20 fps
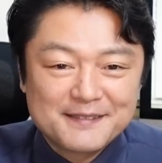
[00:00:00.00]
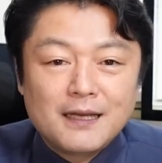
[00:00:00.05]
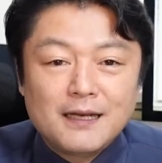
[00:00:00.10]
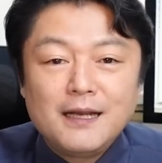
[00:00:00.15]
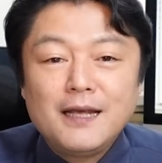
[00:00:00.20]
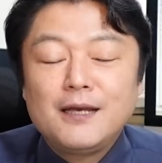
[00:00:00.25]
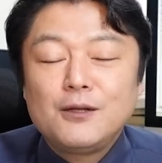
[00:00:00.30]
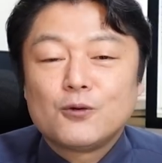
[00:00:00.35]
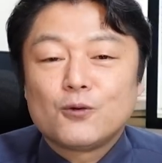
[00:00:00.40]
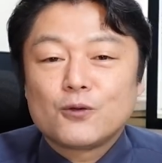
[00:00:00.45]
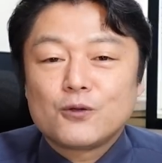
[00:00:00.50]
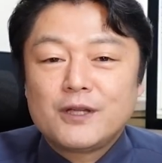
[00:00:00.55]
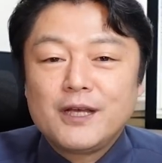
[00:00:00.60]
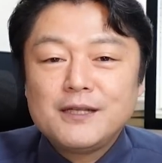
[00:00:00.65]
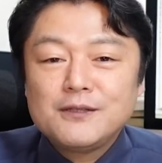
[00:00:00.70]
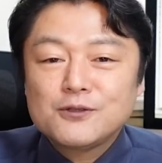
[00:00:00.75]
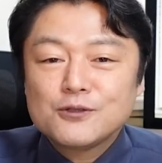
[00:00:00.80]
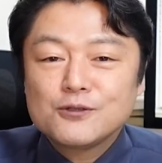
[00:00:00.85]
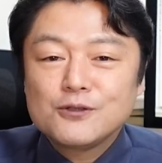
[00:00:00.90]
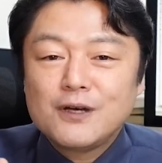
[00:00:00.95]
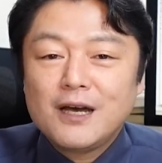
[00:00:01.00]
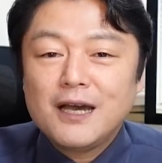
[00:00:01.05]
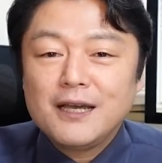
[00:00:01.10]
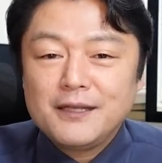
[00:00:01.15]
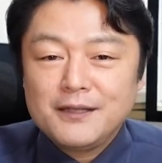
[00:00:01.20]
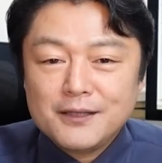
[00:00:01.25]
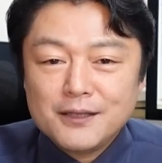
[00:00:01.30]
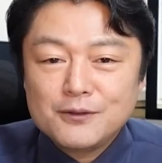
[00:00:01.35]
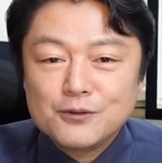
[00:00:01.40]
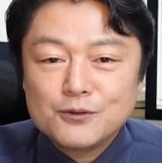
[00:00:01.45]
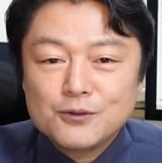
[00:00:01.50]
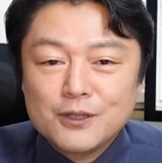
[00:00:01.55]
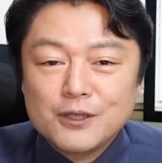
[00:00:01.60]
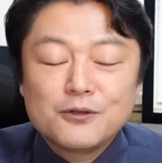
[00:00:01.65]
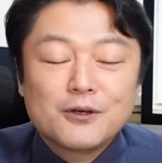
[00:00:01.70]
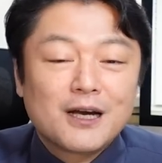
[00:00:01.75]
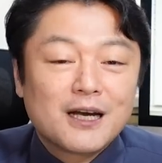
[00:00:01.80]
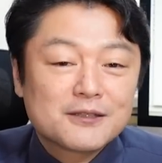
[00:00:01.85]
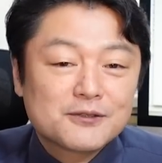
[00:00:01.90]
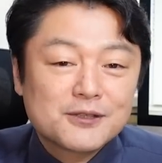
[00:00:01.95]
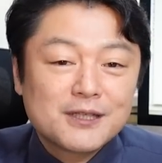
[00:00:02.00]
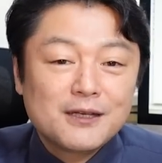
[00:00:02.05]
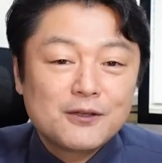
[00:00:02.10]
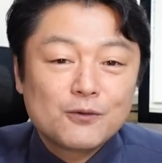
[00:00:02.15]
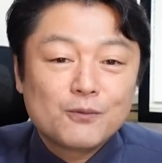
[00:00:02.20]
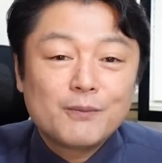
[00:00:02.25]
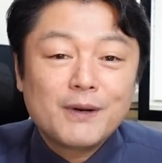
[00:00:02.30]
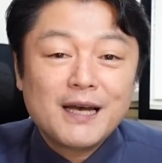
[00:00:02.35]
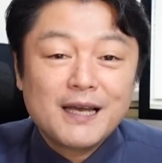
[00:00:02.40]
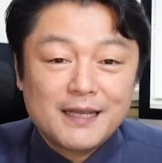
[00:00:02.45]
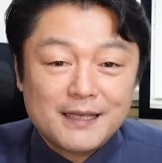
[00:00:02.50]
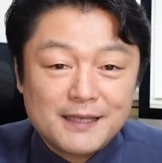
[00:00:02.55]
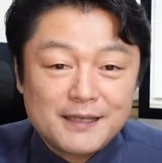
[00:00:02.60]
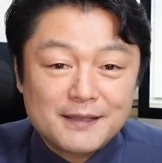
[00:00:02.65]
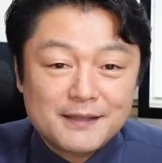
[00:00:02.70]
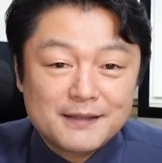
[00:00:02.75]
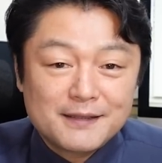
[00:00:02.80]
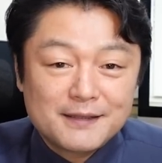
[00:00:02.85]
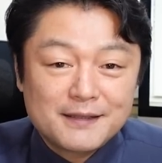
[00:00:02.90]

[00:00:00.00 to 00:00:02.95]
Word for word: 例の電通入ってるっていう発言の前に、